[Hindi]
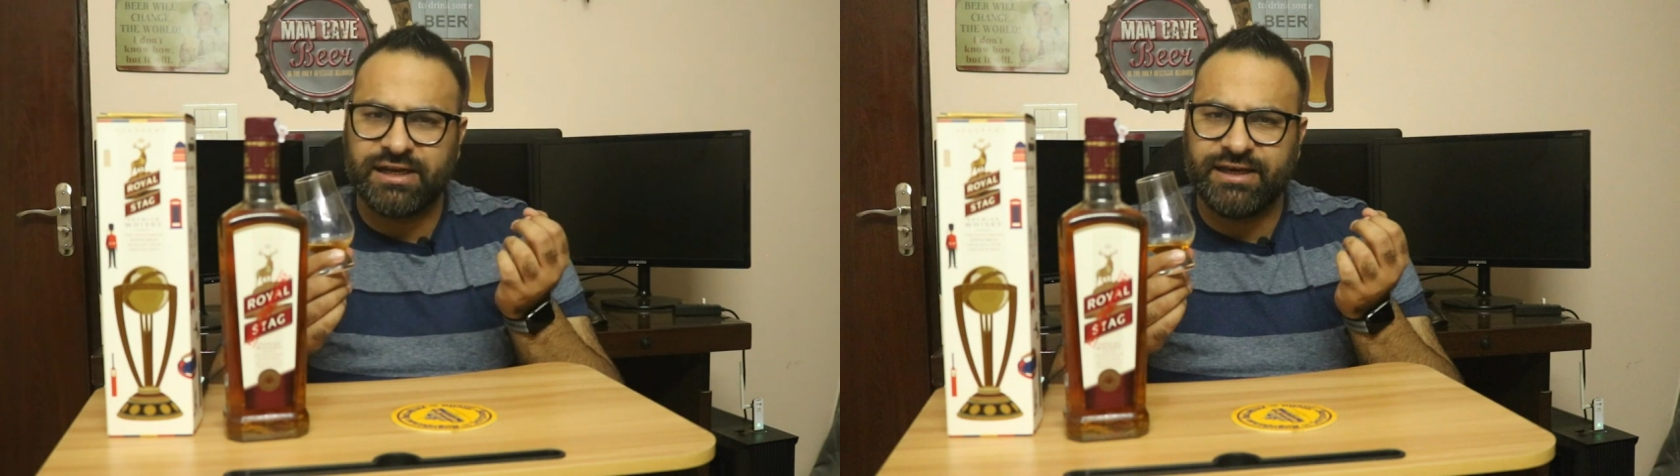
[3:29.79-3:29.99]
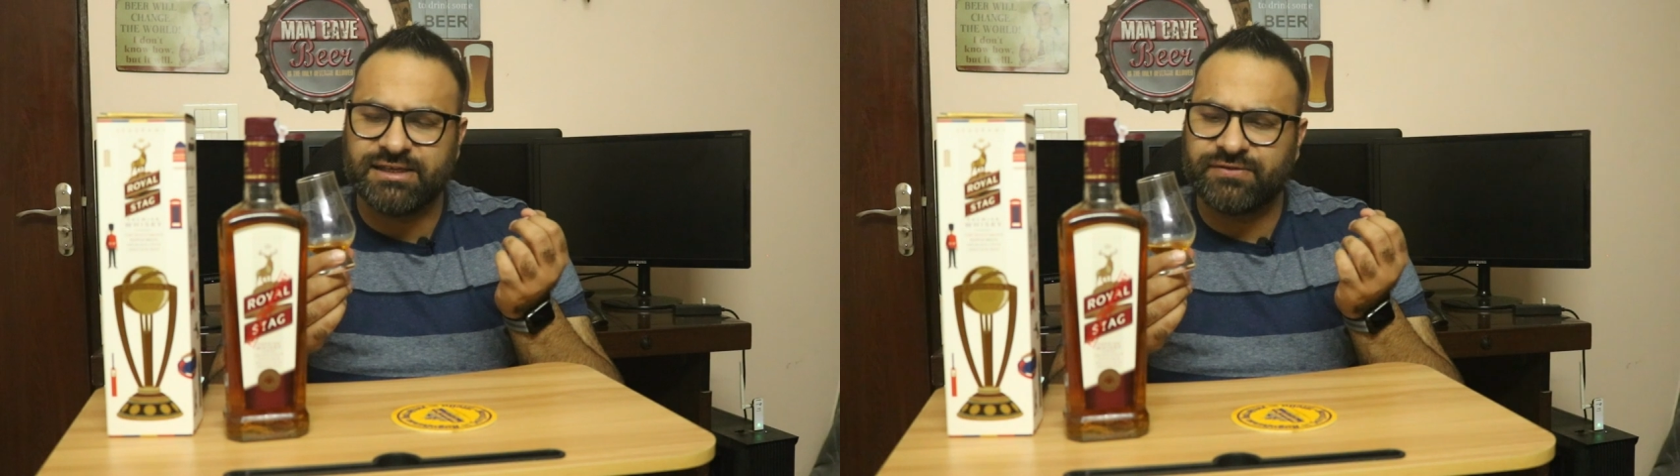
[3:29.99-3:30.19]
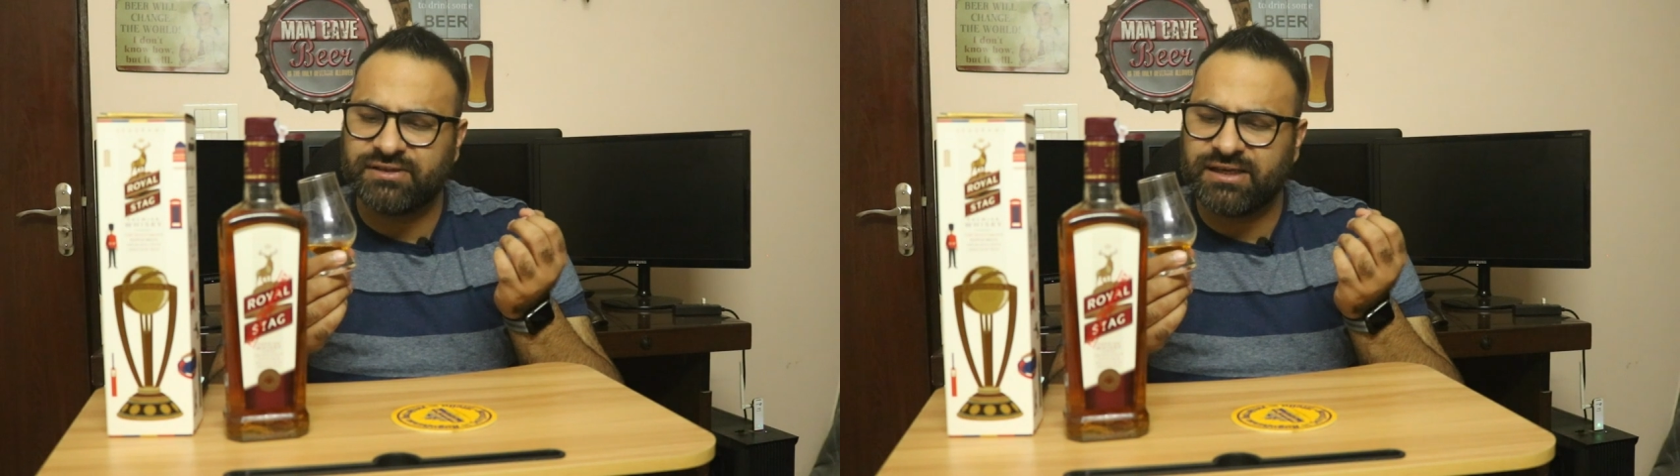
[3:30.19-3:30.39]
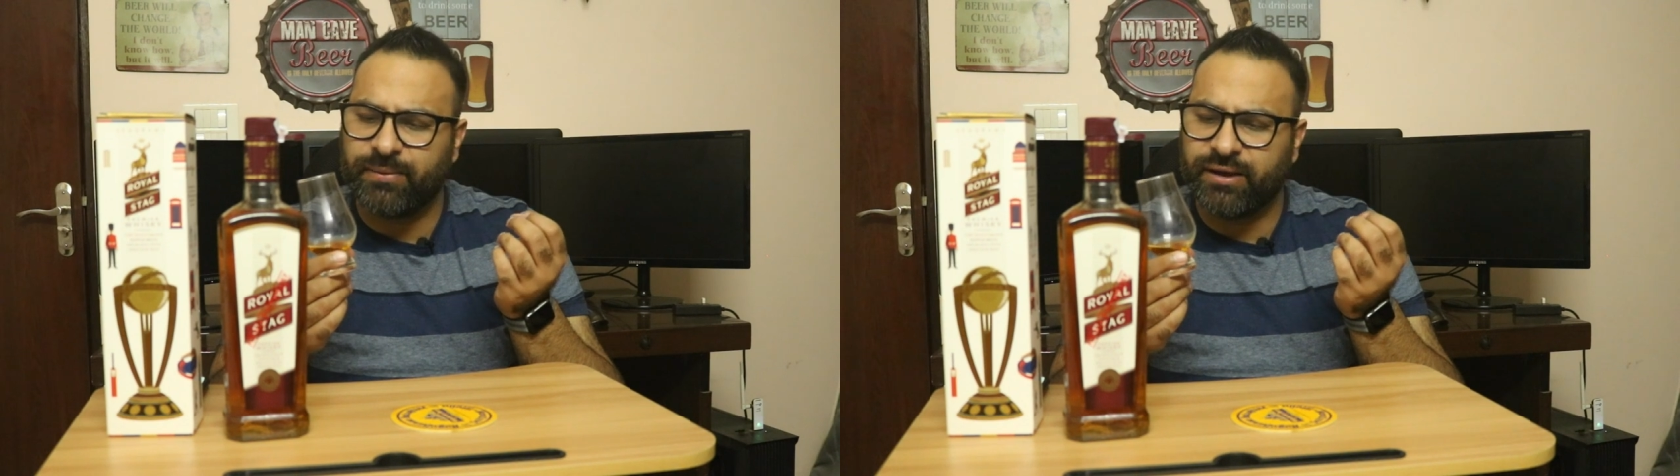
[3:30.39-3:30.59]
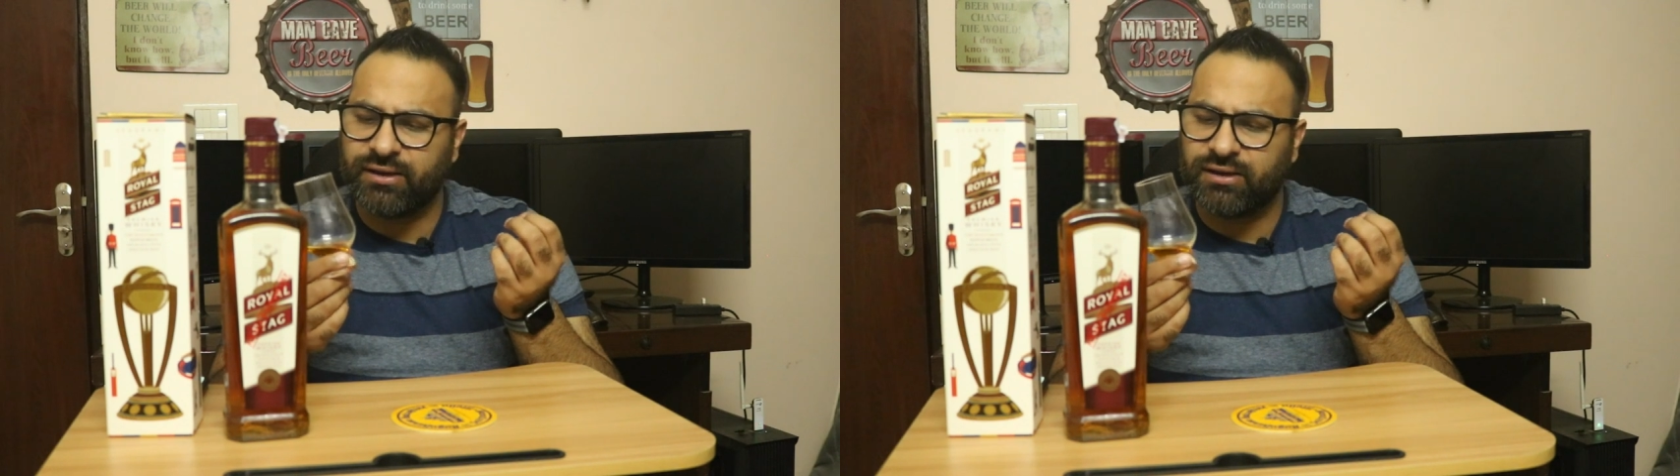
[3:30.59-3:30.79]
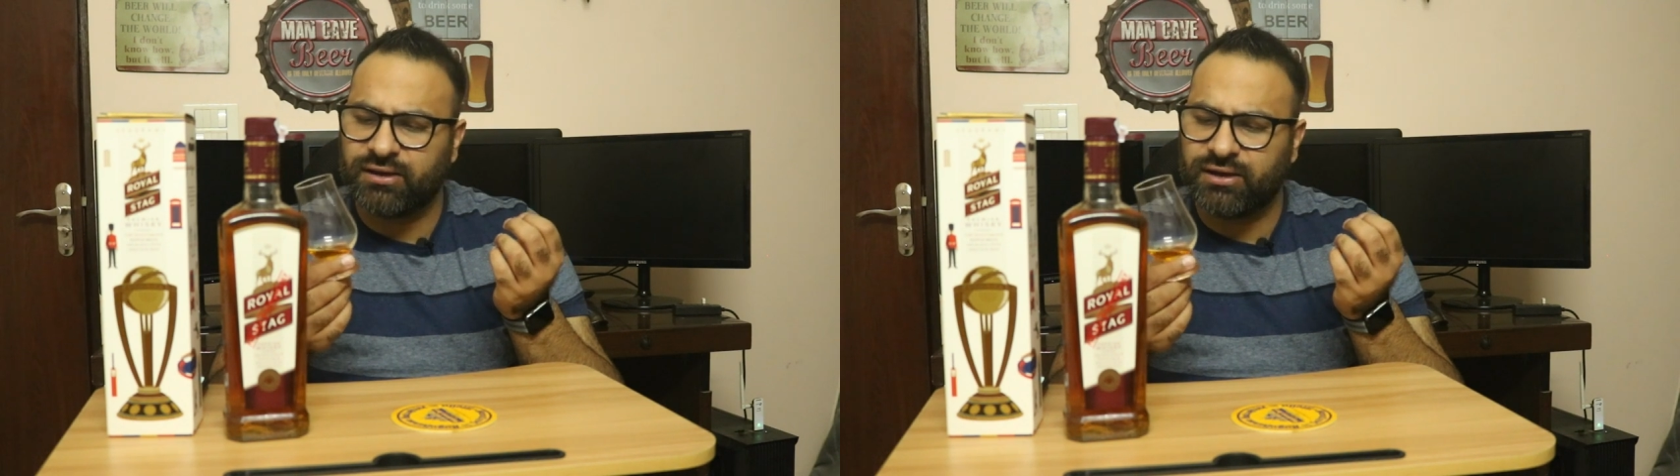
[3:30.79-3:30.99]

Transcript: नहीं है इस विस्की में